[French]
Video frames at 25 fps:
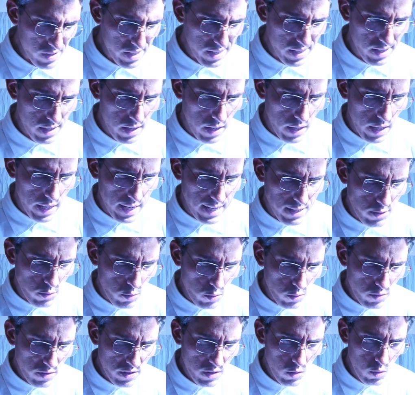et, de
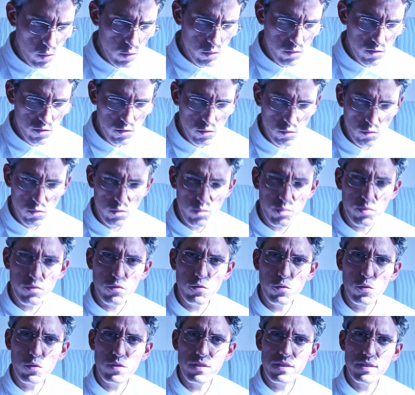ces leçons, nous
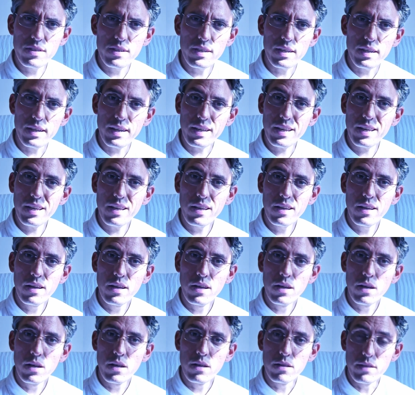pouvons tirer
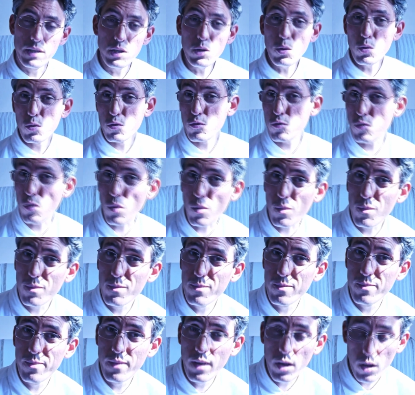des leçons.
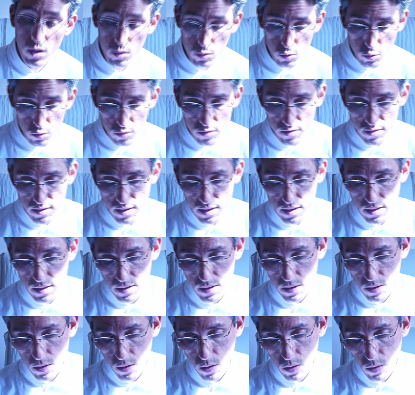
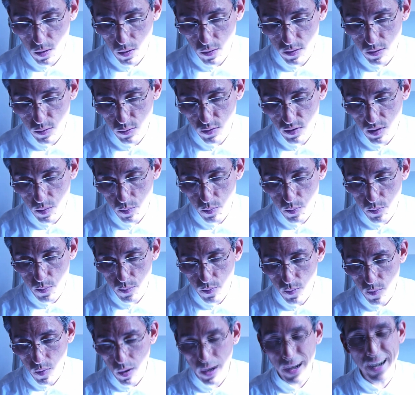Euh, de ces,
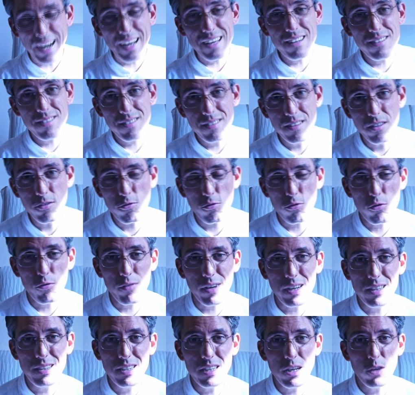récits, je
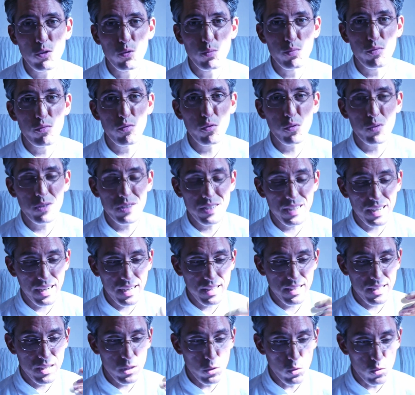devrais dire, nous pouvons tirer
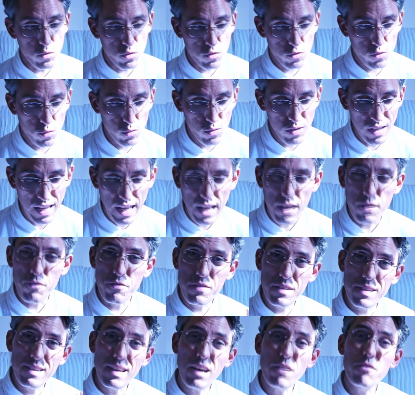des leçons
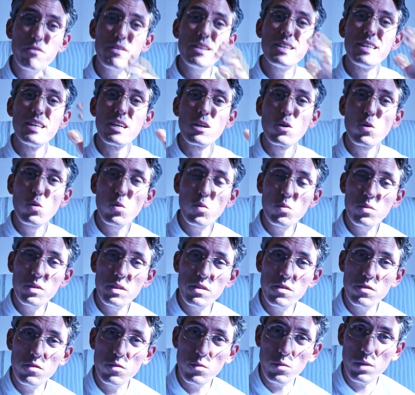vis-à-vis des
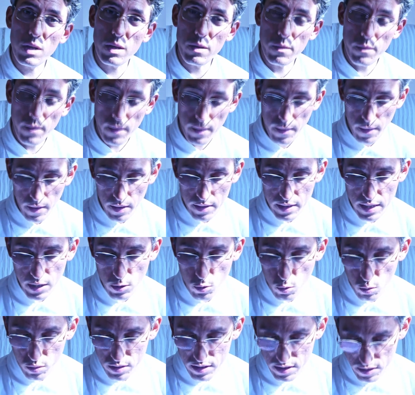conditions, des
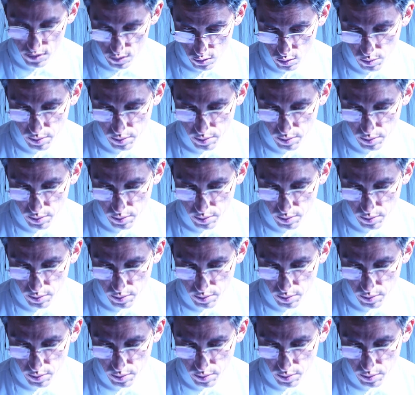conditions